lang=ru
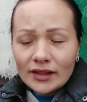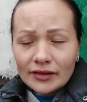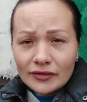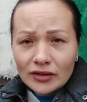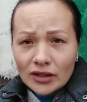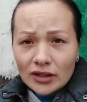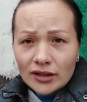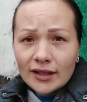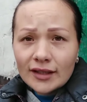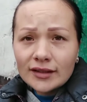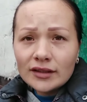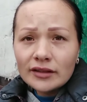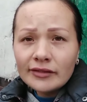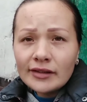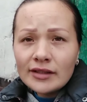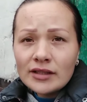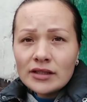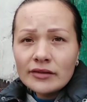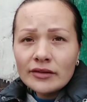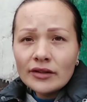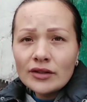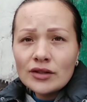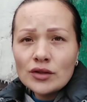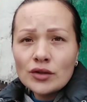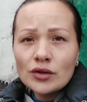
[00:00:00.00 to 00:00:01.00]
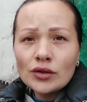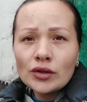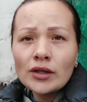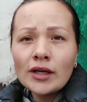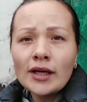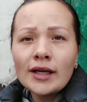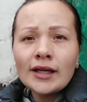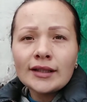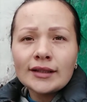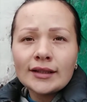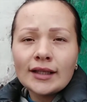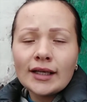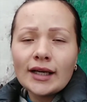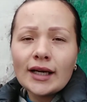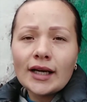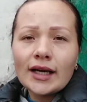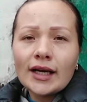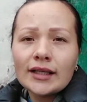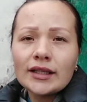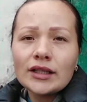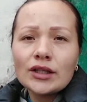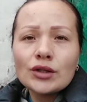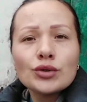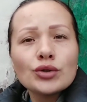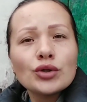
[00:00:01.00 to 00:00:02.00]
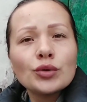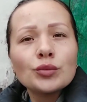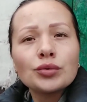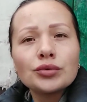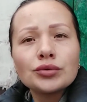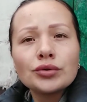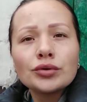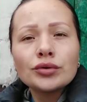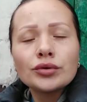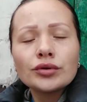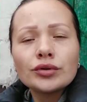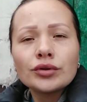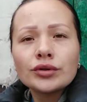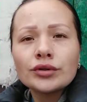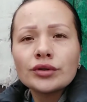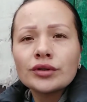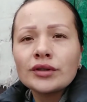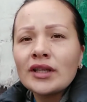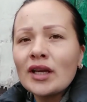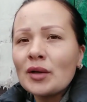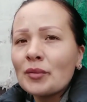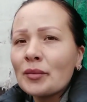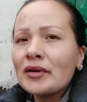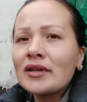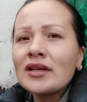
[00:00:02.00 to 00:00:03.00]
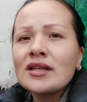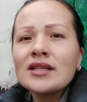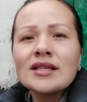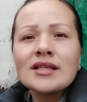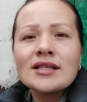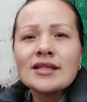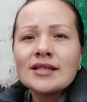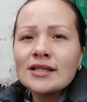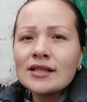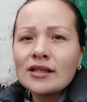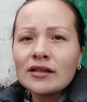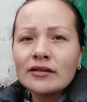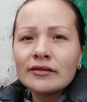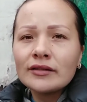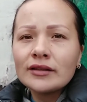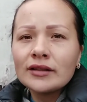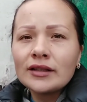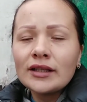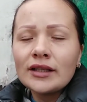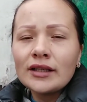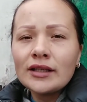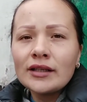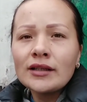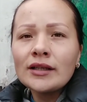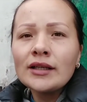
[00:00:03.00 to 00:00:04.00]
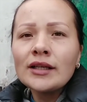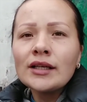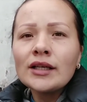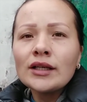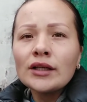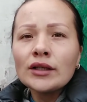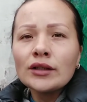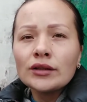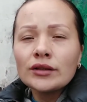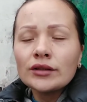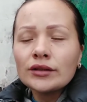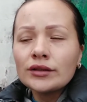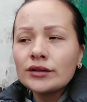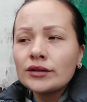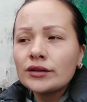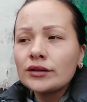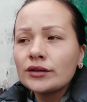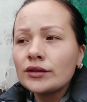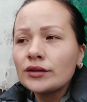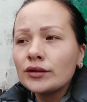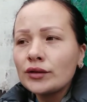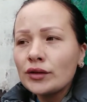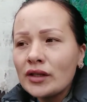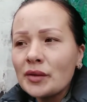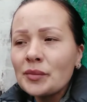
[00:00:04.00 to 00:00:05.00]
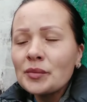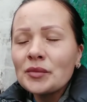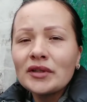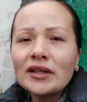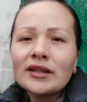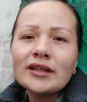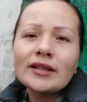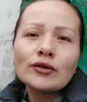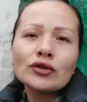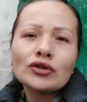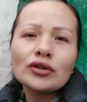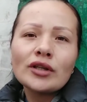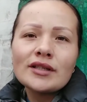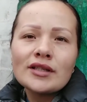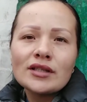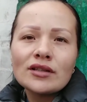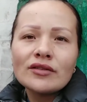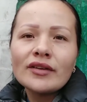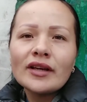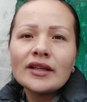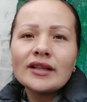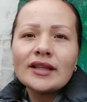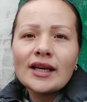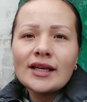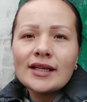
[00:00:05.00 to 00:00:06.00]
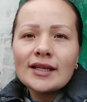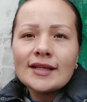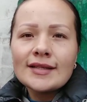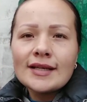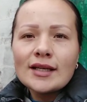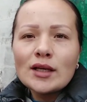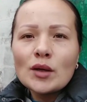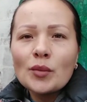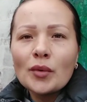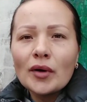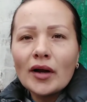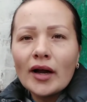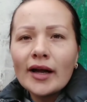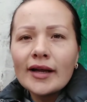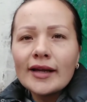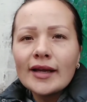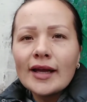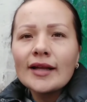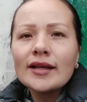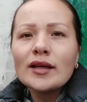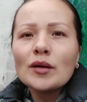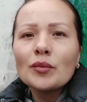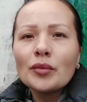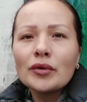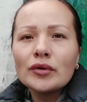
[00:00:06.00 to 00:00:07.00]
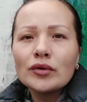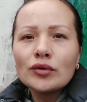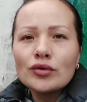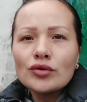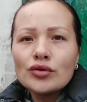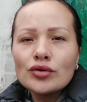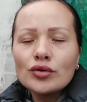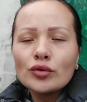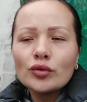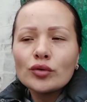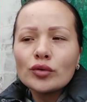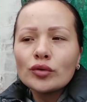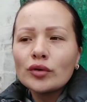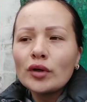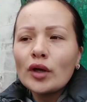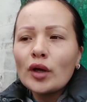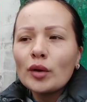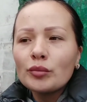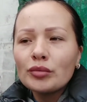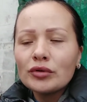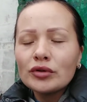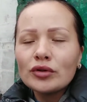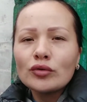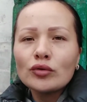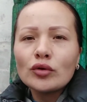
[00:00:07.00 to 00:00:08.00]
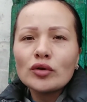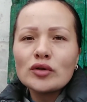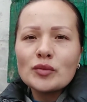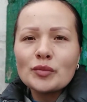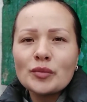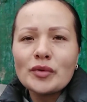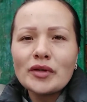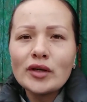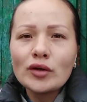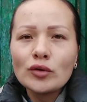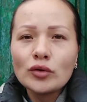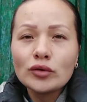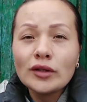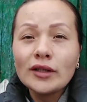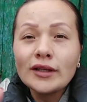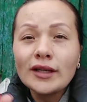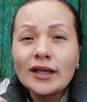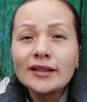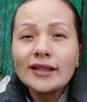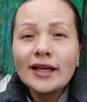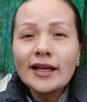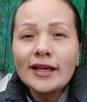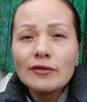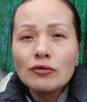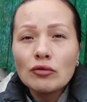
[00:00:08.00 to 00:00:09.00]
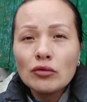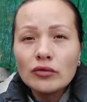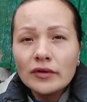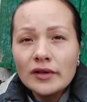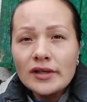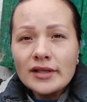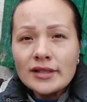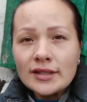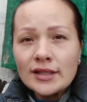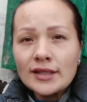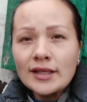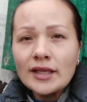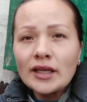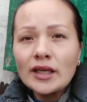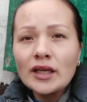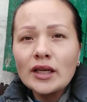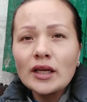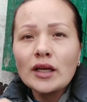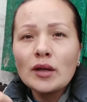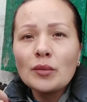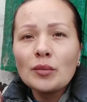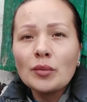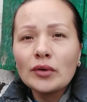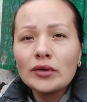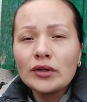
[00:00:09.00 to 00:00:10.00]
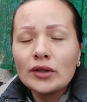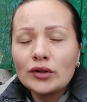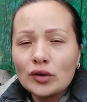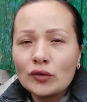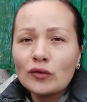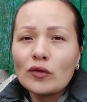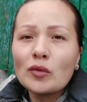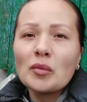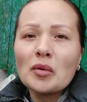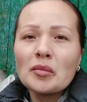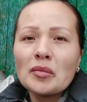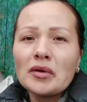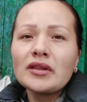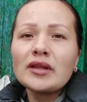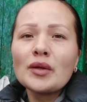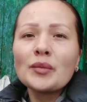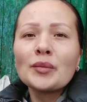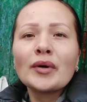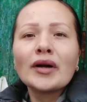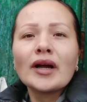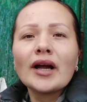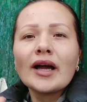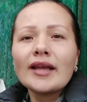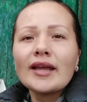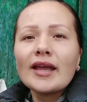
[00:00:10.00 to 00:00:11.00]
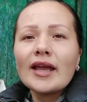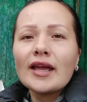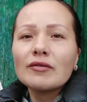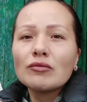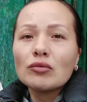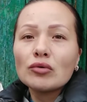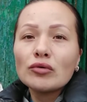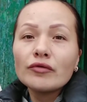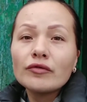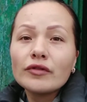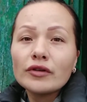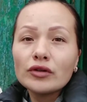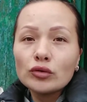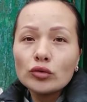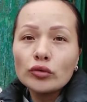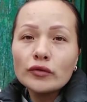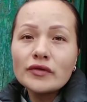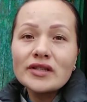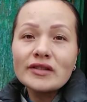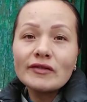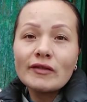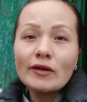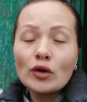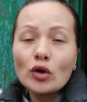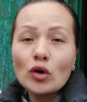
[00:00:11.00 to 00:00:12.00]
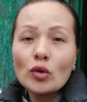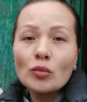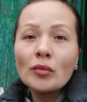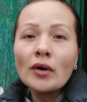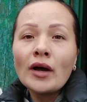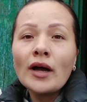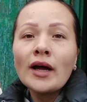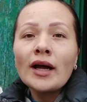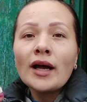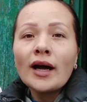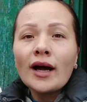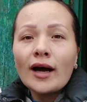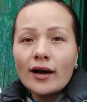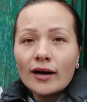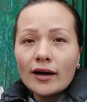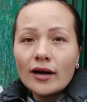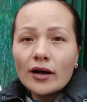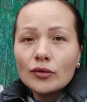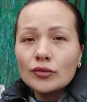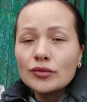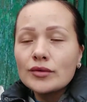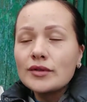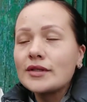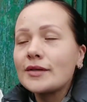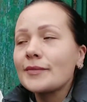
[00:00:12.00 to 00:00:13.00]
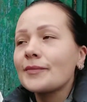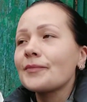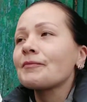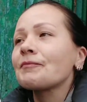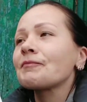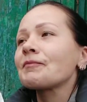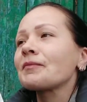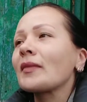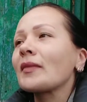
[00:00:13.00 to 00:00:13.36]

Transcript: выкладывать видео, так как они еще будут э, не монетизированные, э, именно на вот эти 2-3 недели, пока я не получу пин-код с периода, когда его выслали, и до того момента, пока я его введу в своем аккаунте.